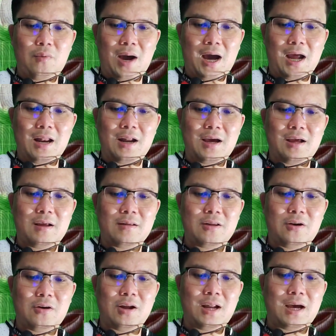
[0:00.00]
วานนะ
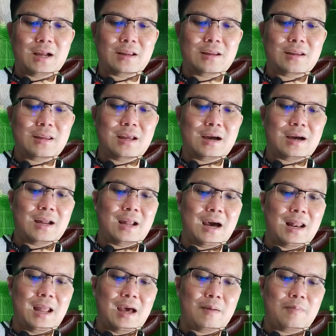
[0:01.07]
ถอนอ่ะจากกระดาน
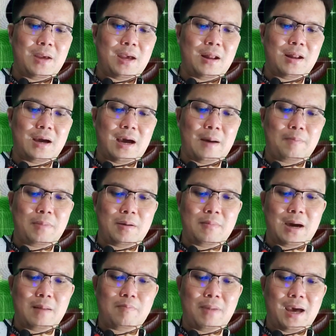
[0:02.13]
แลเปลี่ยนนะครับ ประ
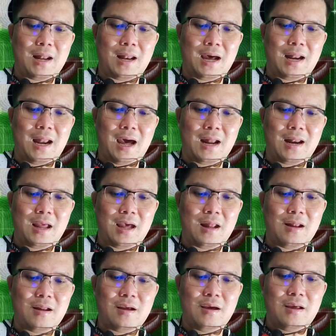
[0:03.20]
มาณ8ล้านล้านเหรียญ
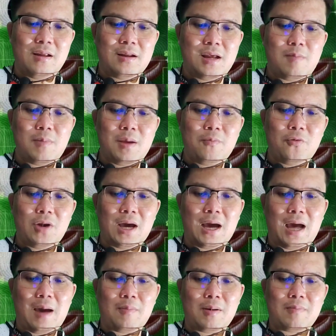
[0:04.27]
ที่มีมูล
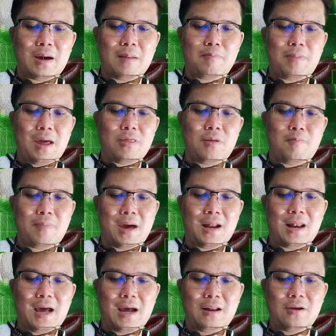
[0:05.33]
ค่าประมาณ
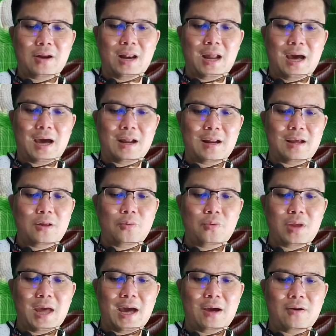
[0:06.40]
88 ล้านดอลลาร์ ได้ถูก
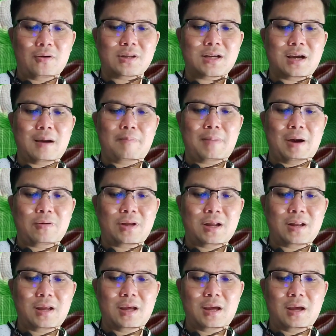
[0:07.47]
ย้ายออกจากกระเป๋าทัน
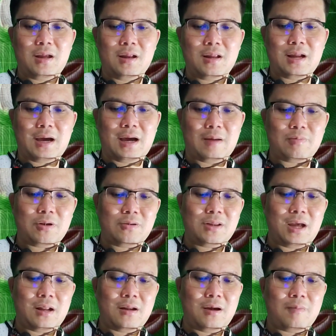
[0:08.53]
ทีนะครับ ตั้ง
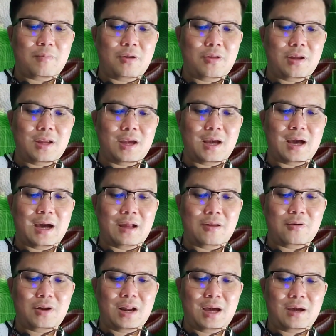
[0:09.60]
แต่เดือนพฤศจิกา
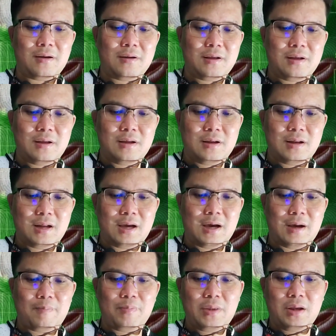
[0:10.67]
ยนละนะค
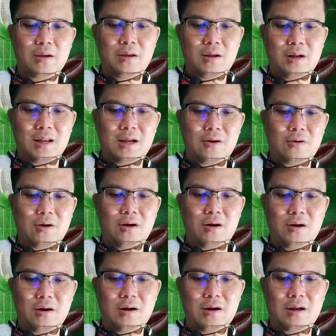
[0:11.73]
รับ แล้วก็
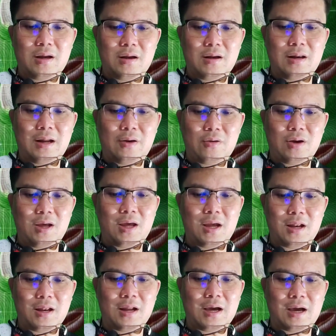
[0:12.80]
เราก็เห็
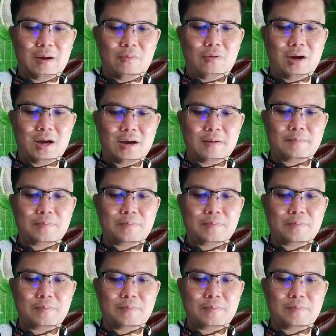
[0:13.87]
นนะครับว่า